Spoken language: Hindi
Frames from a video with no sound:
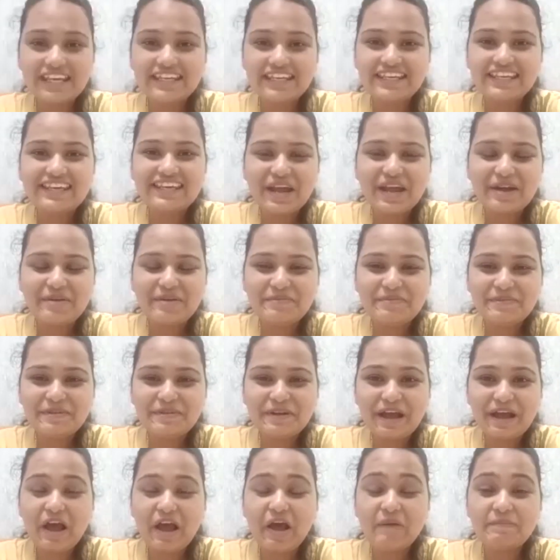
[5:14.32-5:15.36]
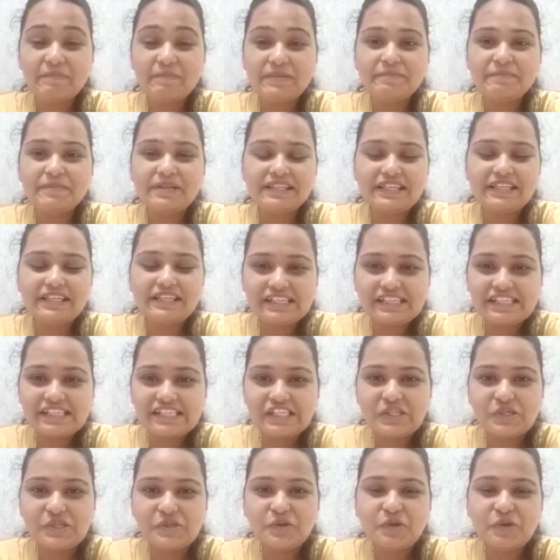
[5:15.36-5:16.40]
आपने अपने दिल
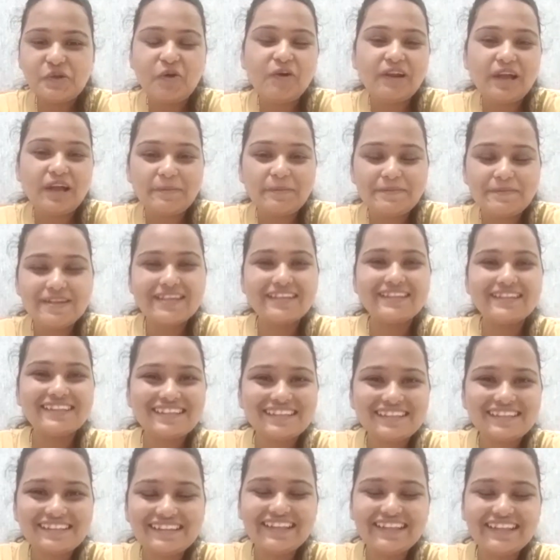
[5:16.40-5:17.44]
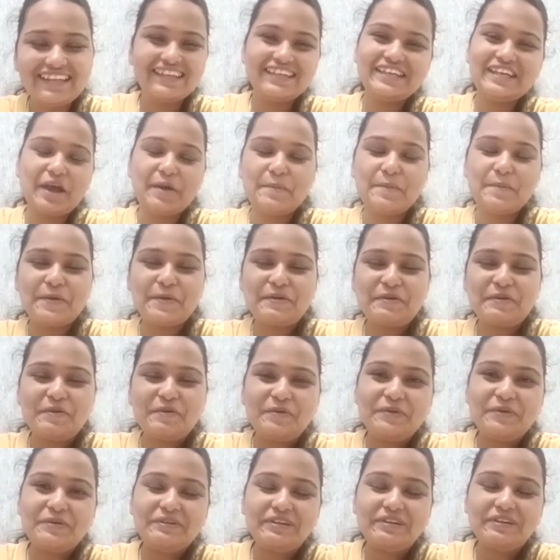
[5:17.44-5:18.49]
की सुने और आपके दिल ने ही
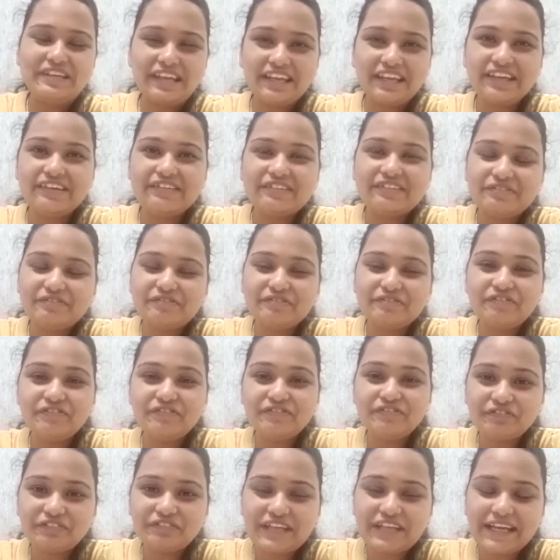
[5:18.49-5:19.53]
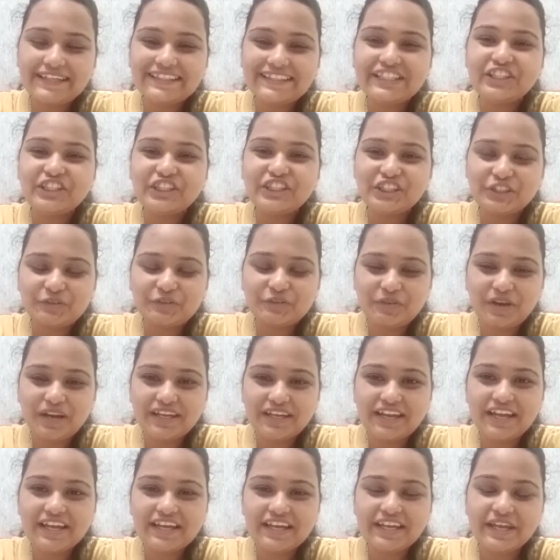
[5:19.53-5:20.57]
आपको ये टाइटल
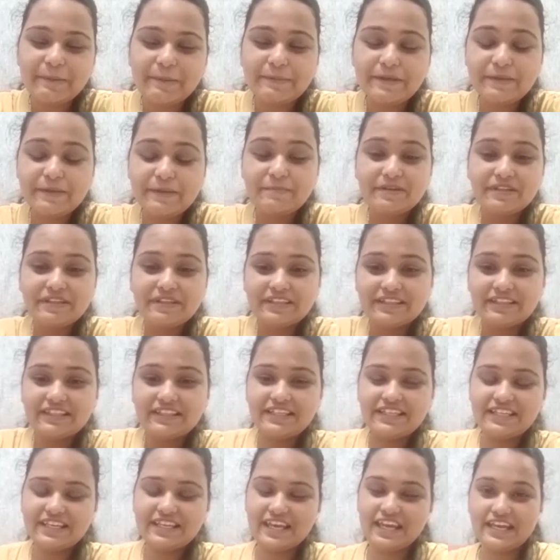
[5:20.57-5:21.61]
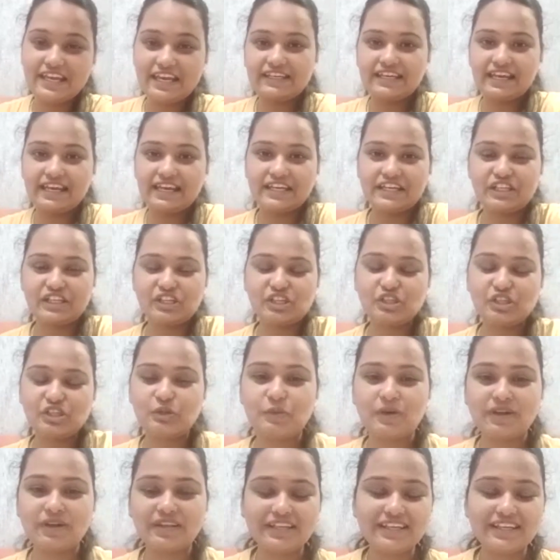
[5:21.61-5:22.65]
जीतवाया है आपकी मदद की है ये टाइटल
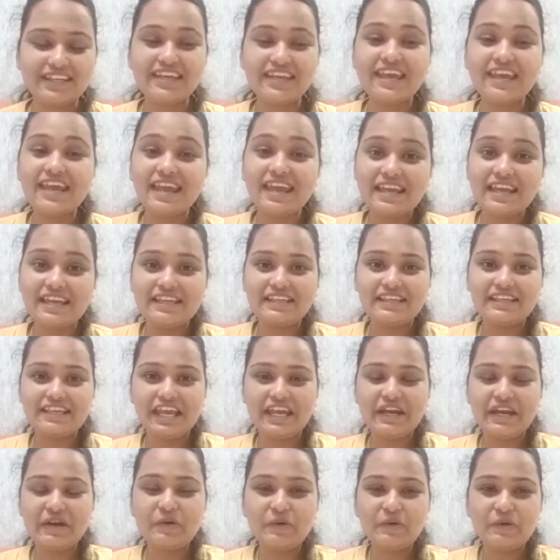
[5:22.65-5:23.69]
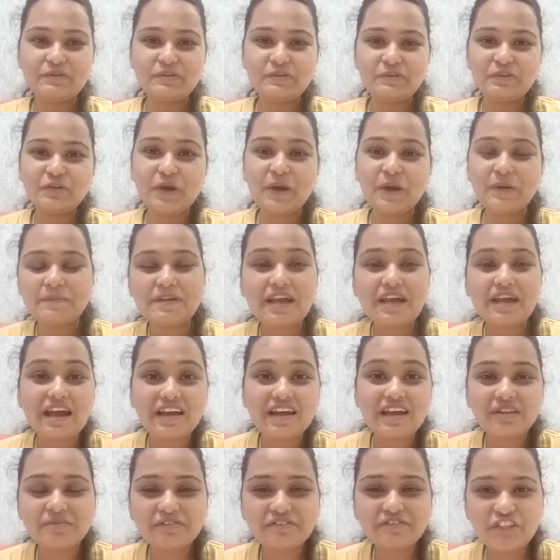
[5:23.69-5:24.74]
जीतवाने की ये जो आपके
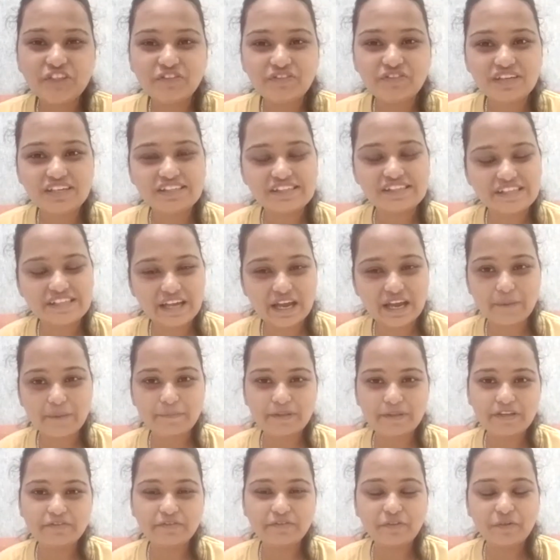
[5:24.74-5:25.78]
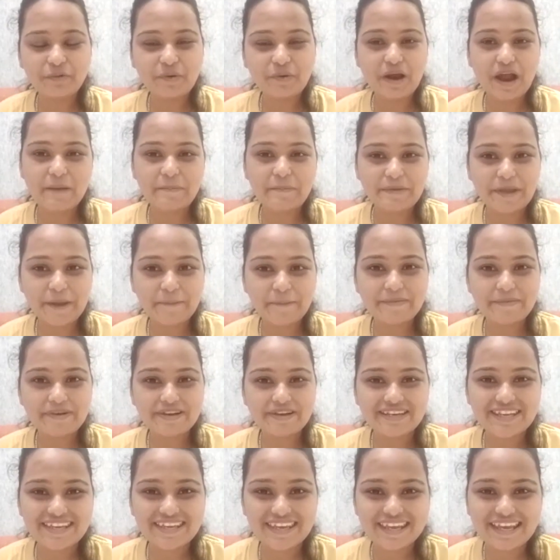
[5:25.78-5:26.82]
आत्मविश्वास से आपने वो कामयाब
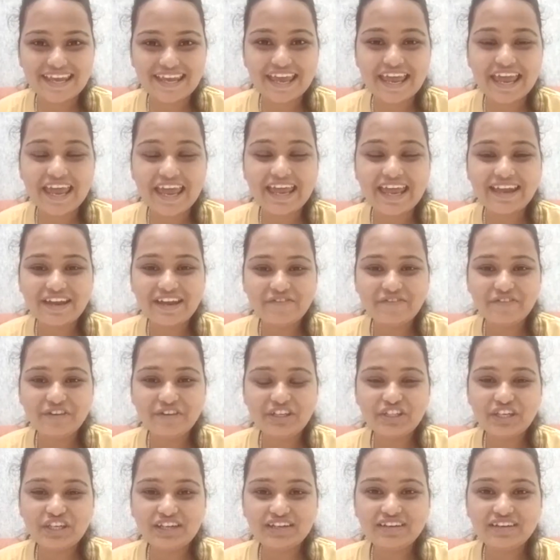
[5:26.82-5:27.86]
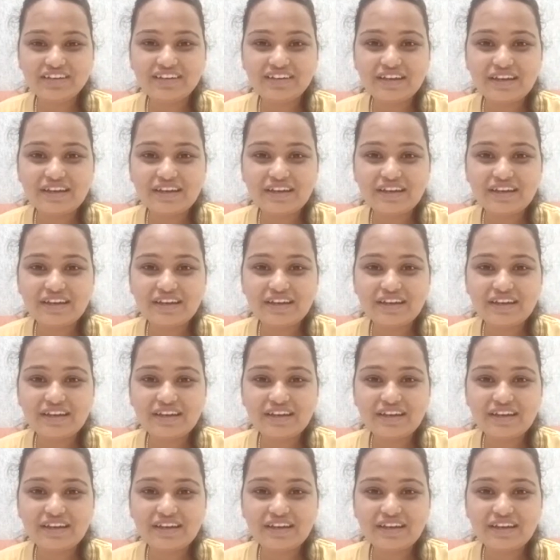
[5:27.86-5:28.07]
रखी है वर्षा